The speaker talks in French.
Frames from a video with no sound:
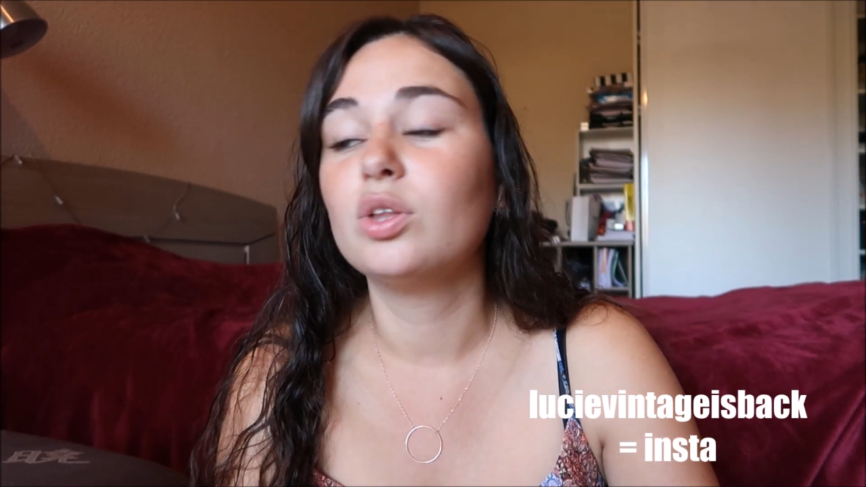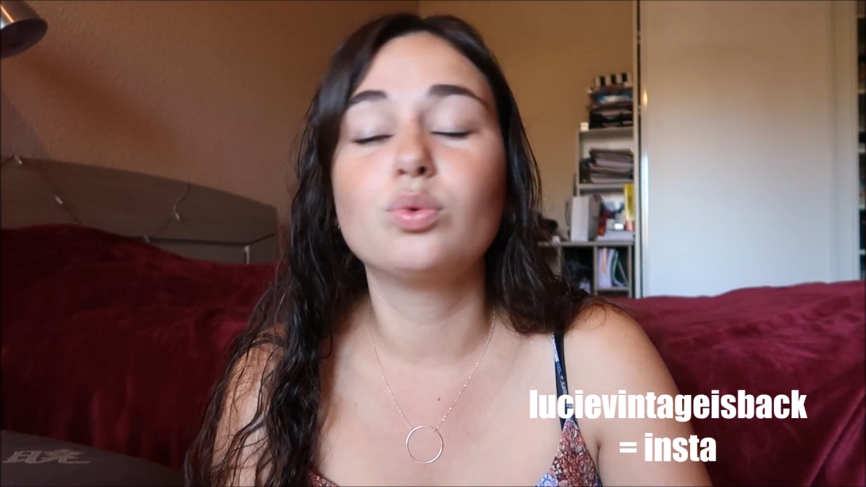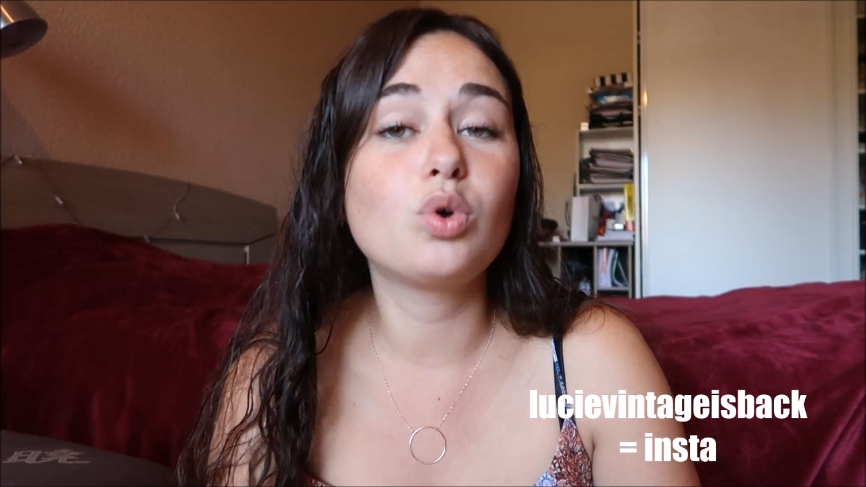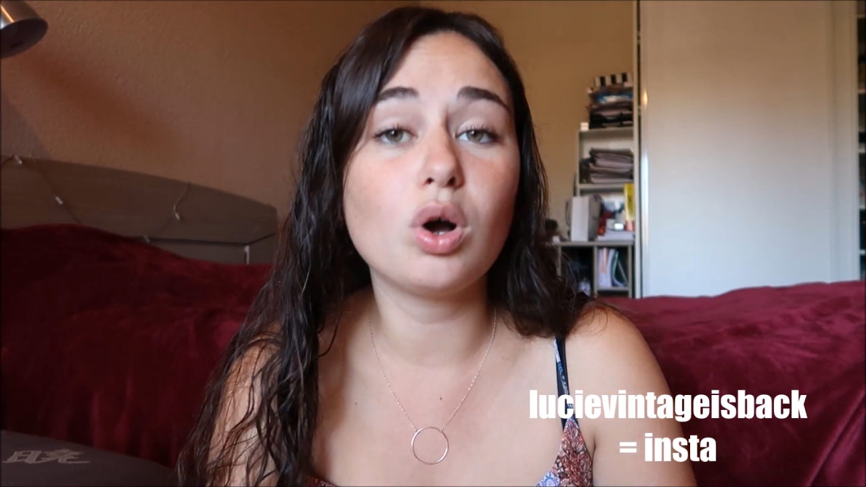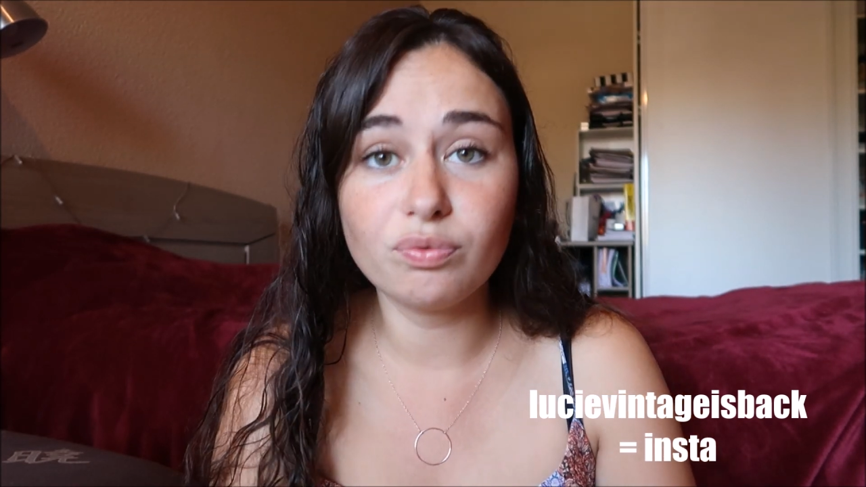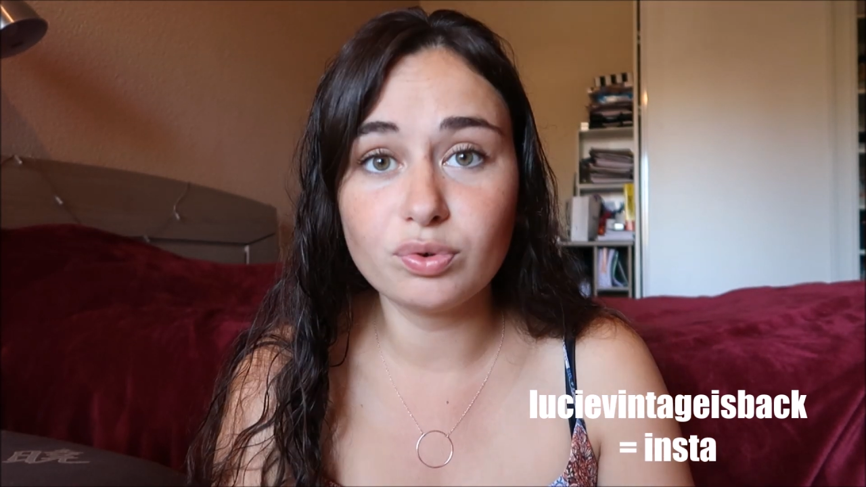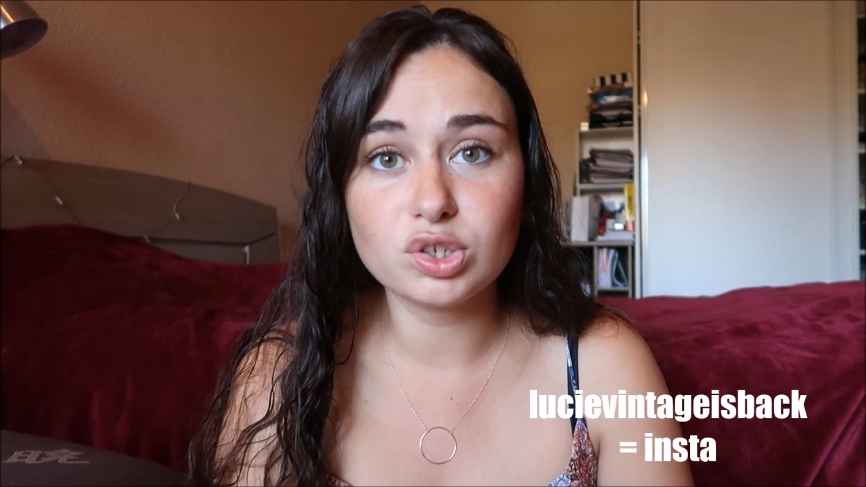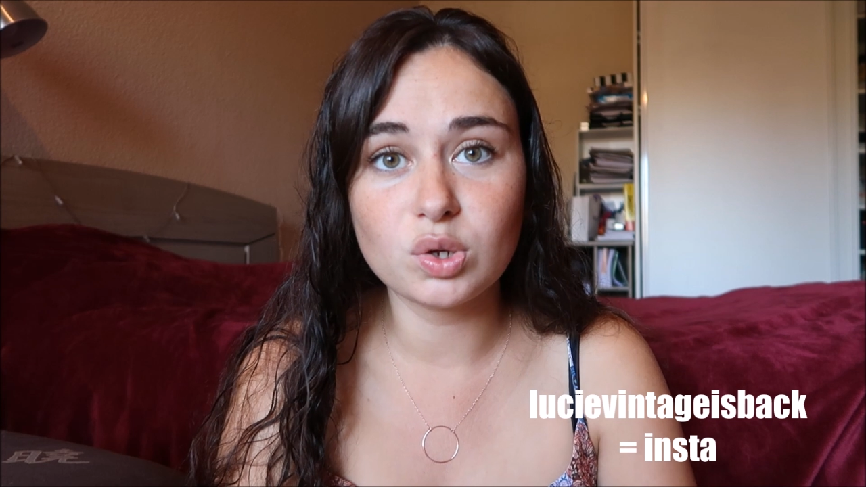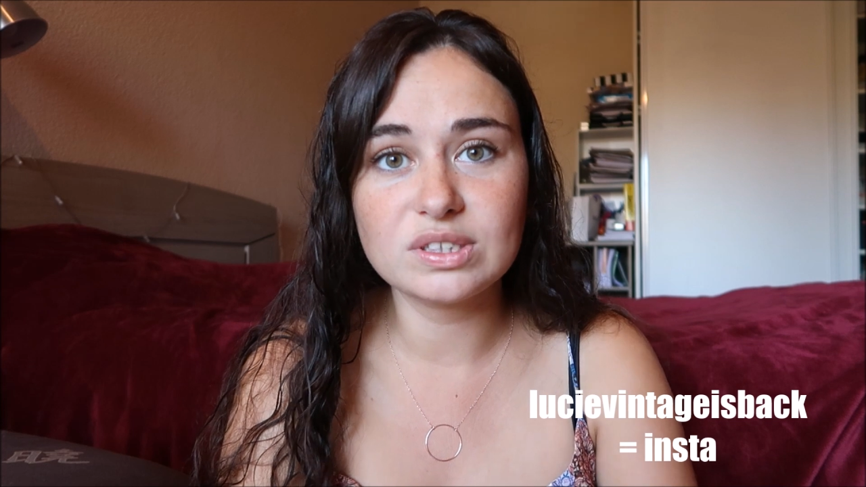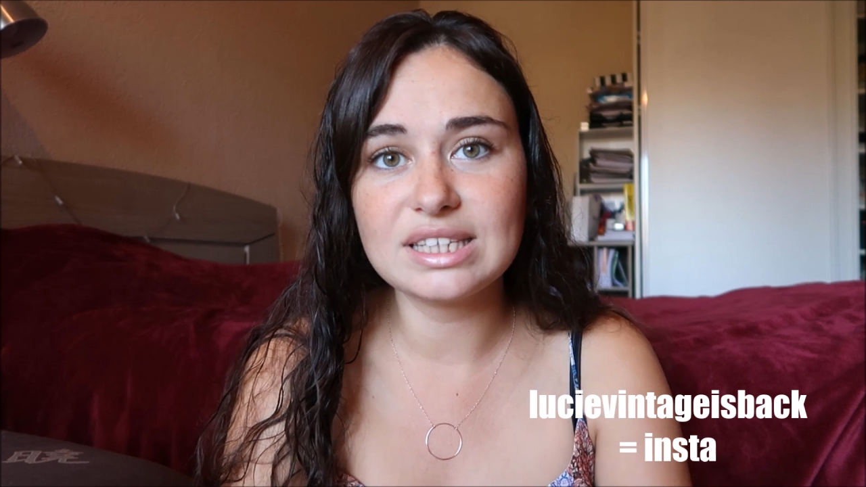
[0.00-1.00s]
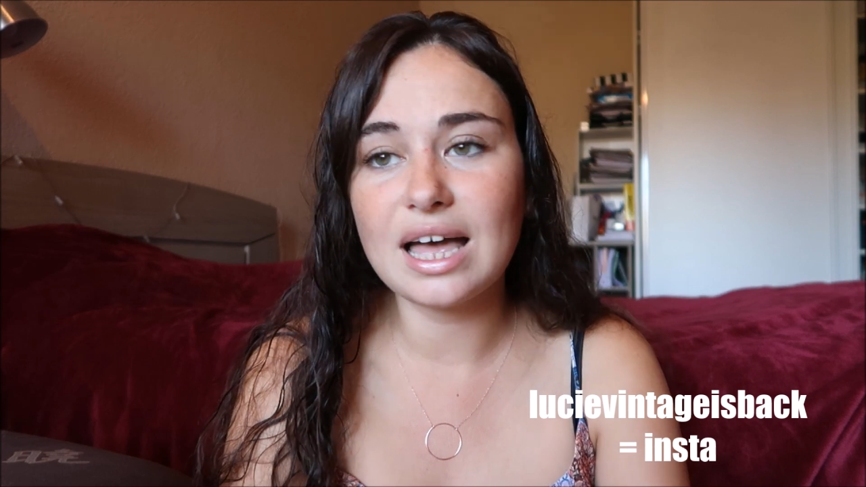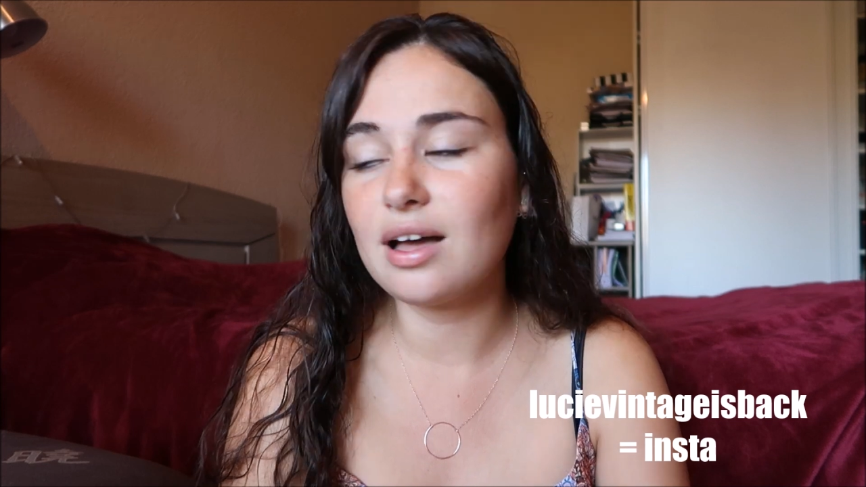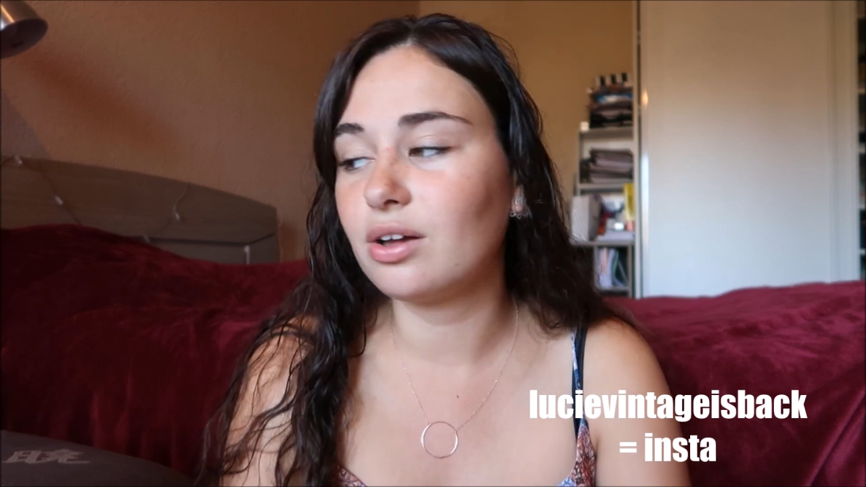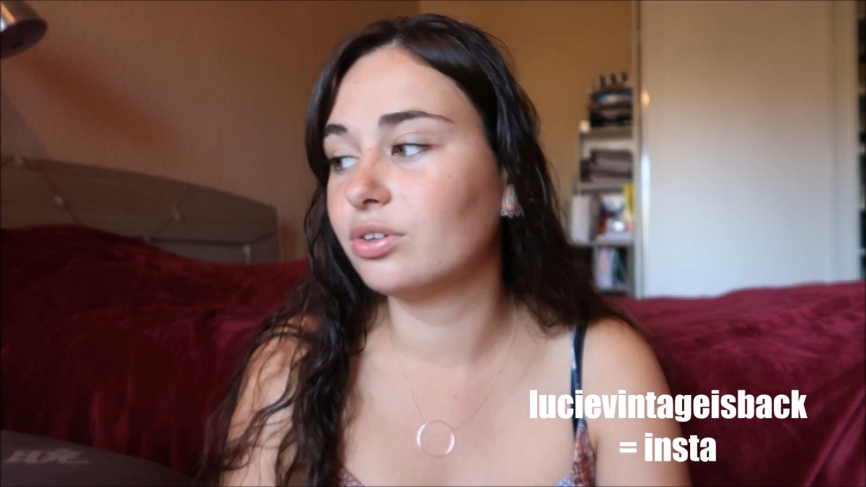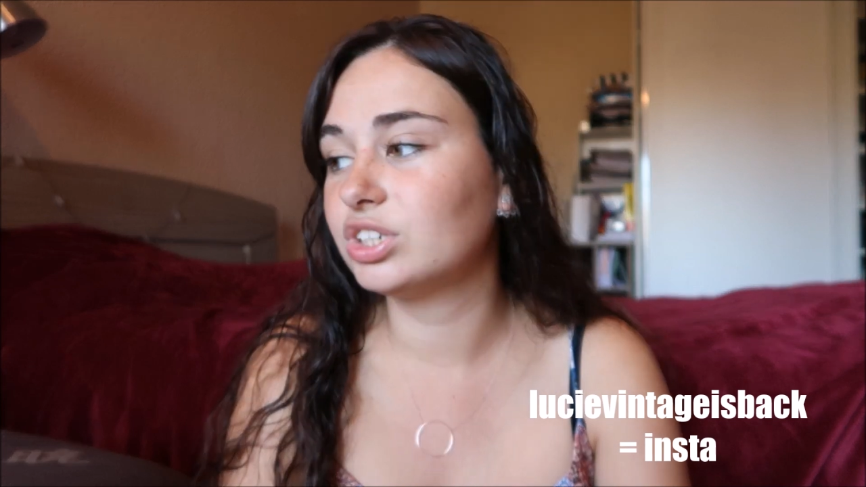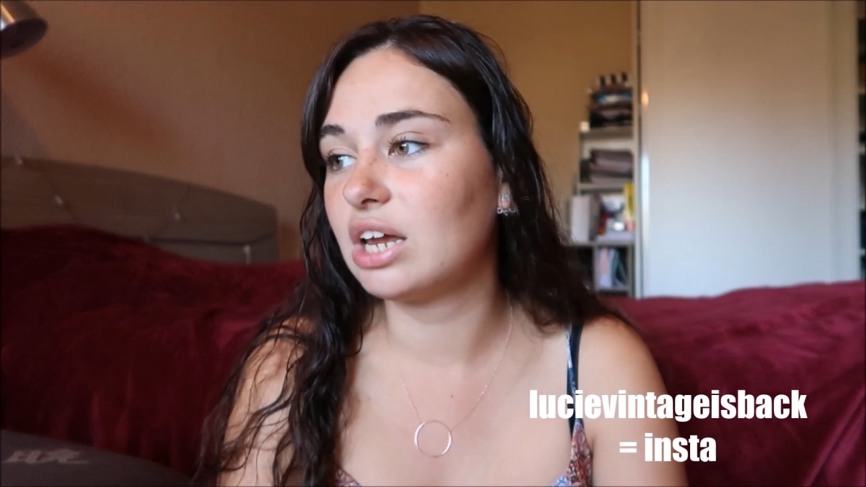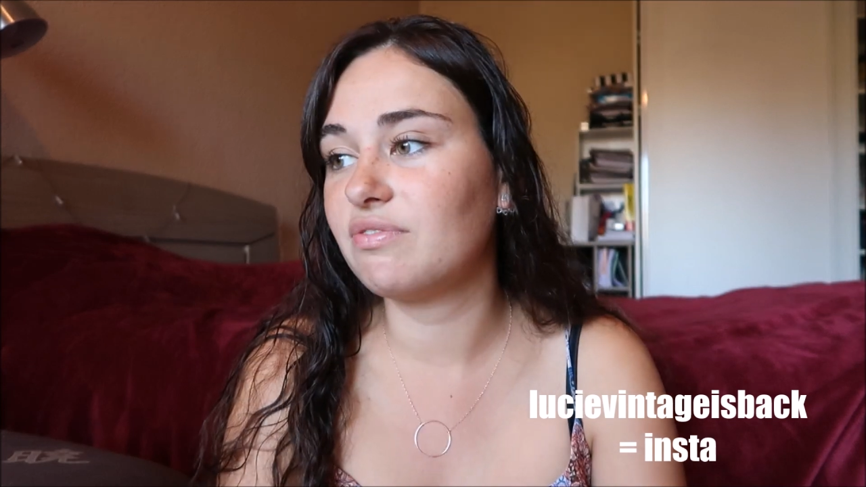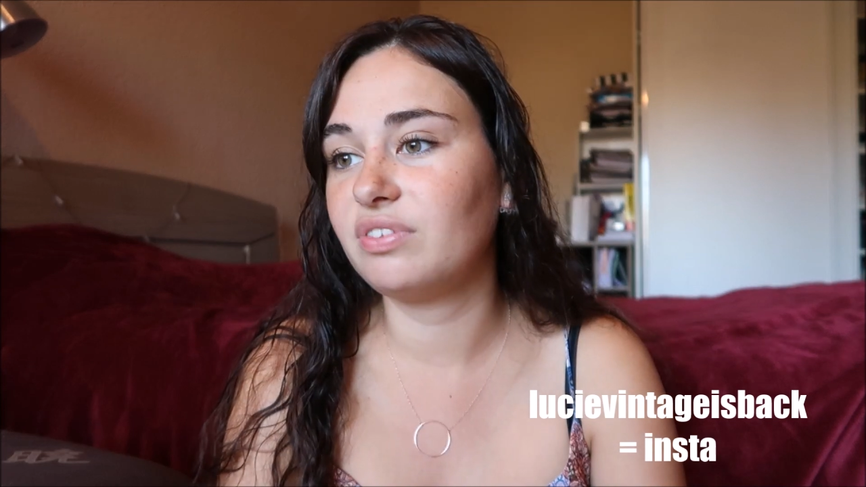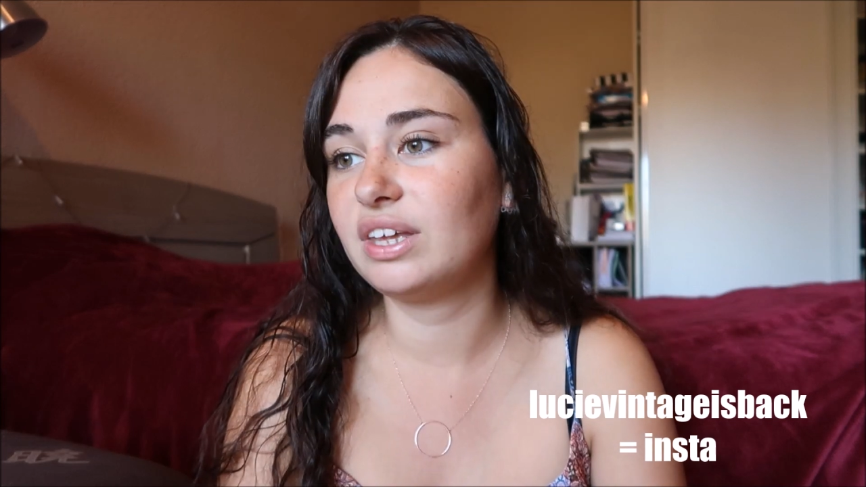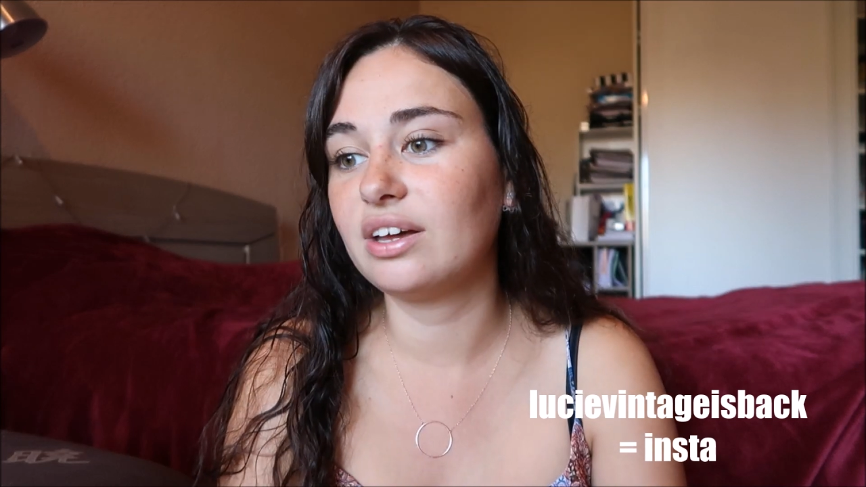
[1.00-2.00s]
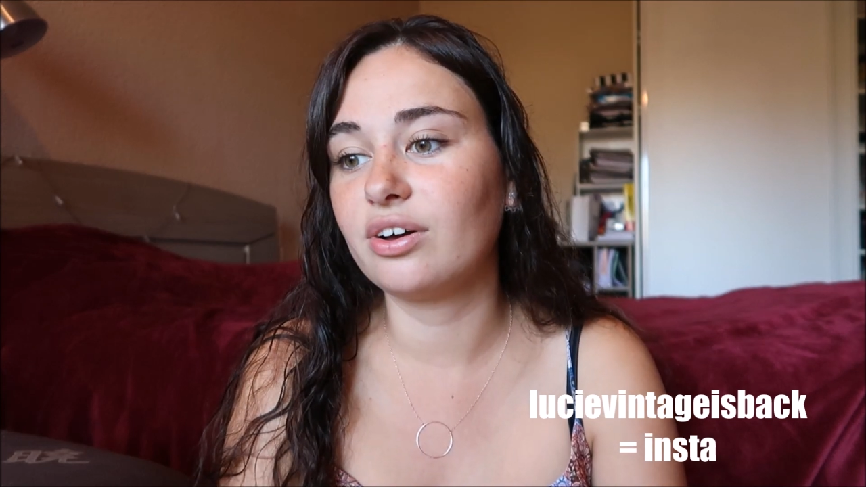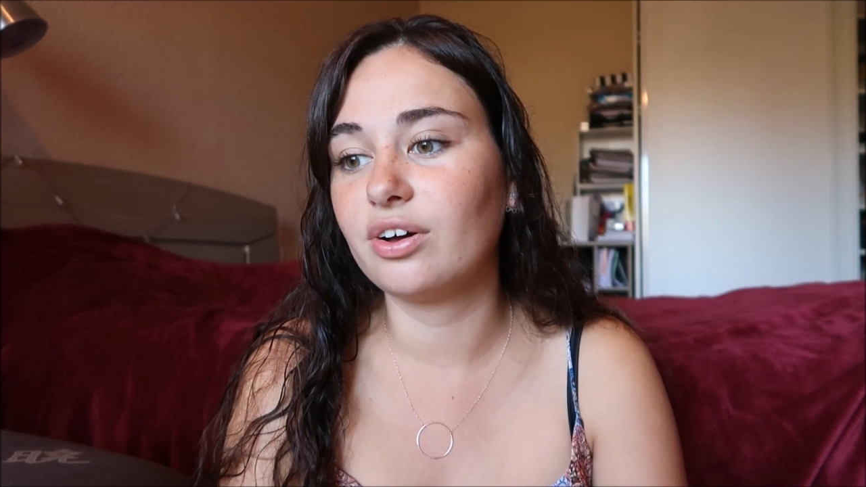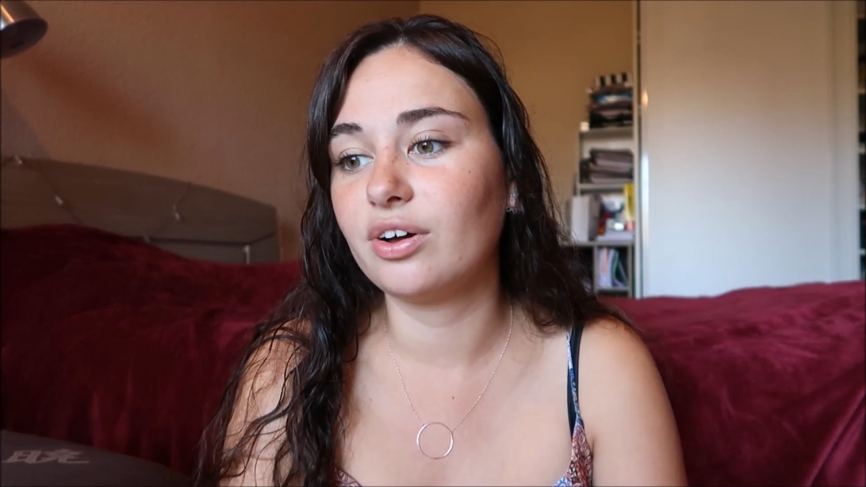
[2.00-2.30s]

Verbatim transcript: Donc en faisant ça, j'avais